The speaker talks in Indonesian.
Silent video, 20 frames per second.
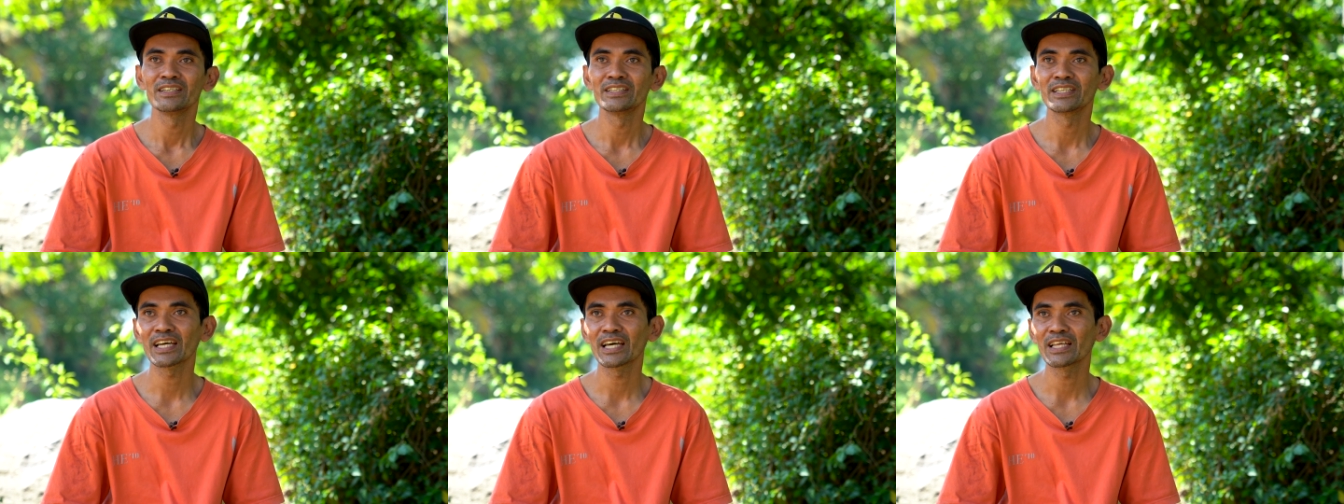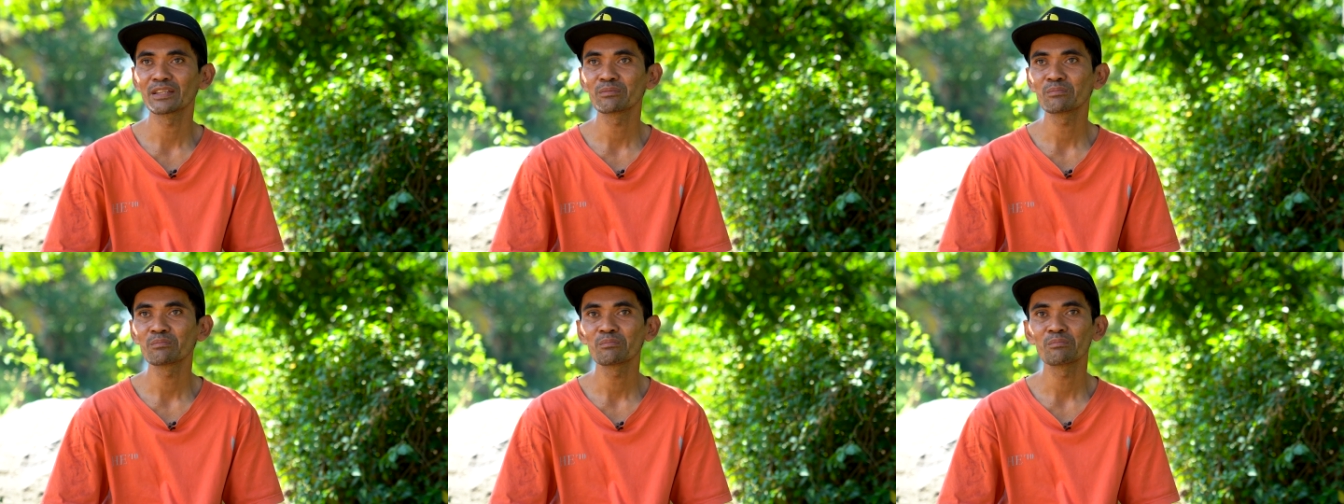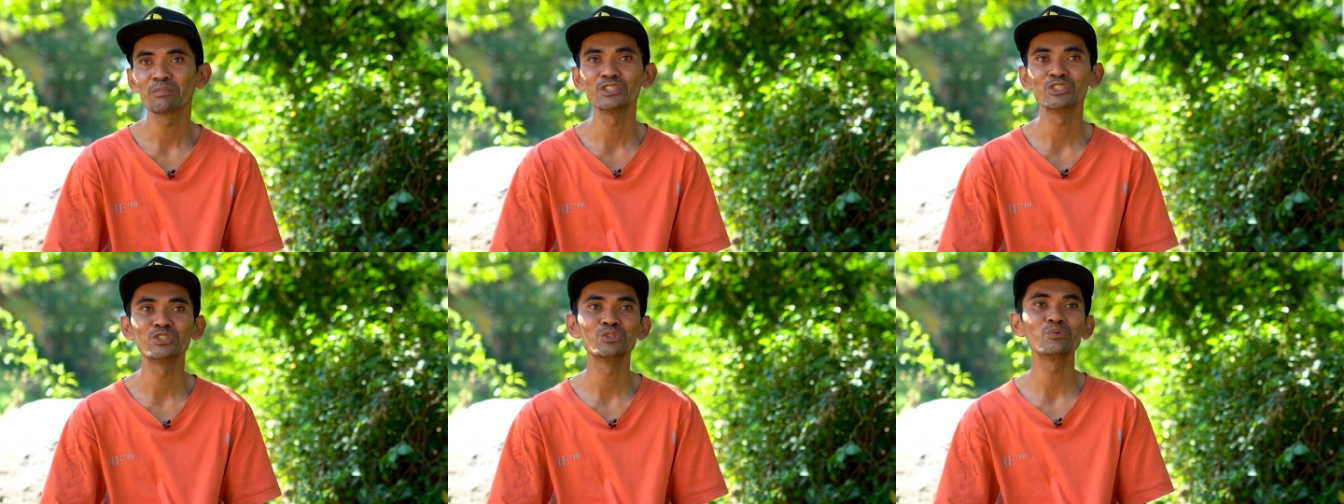dengan
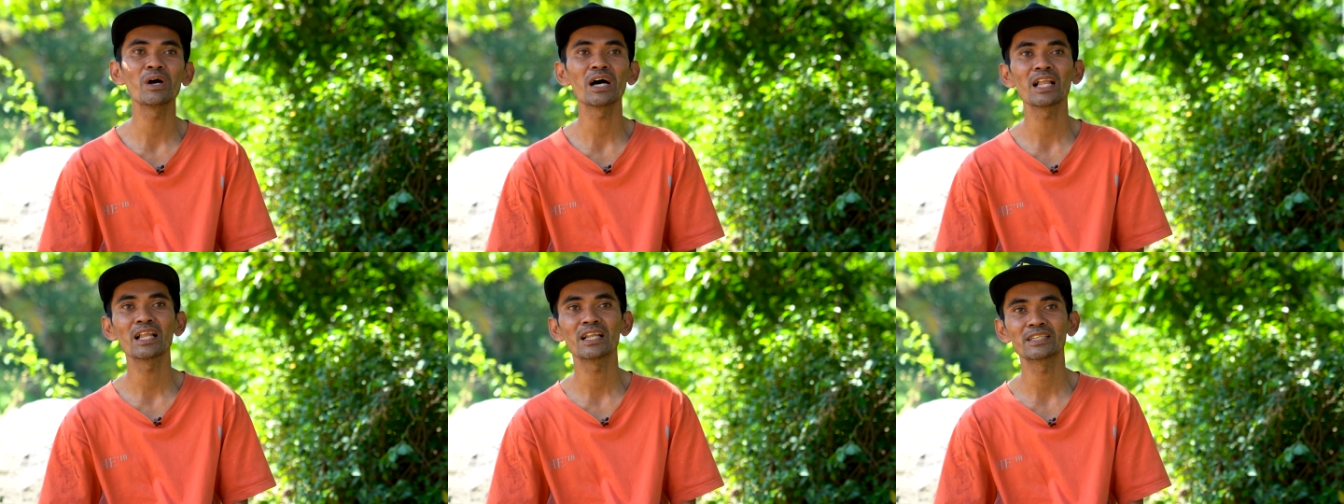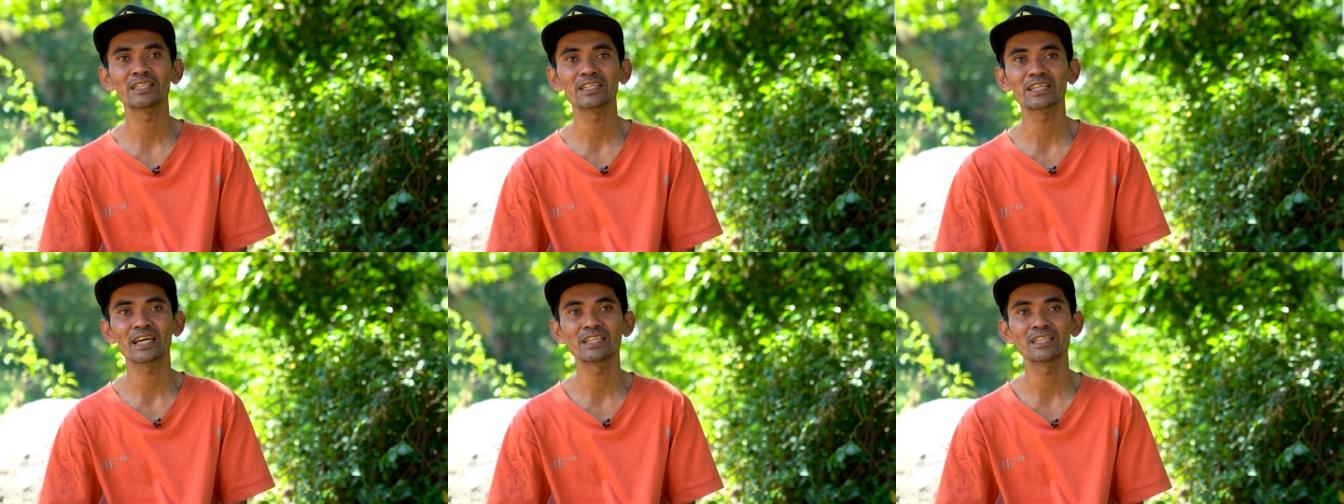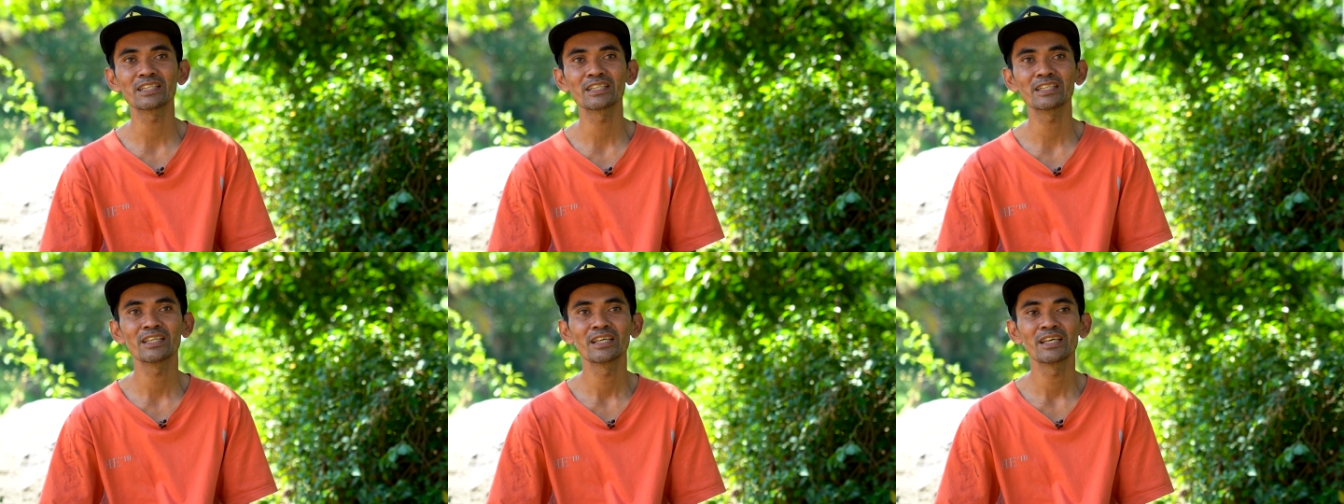menjual dengan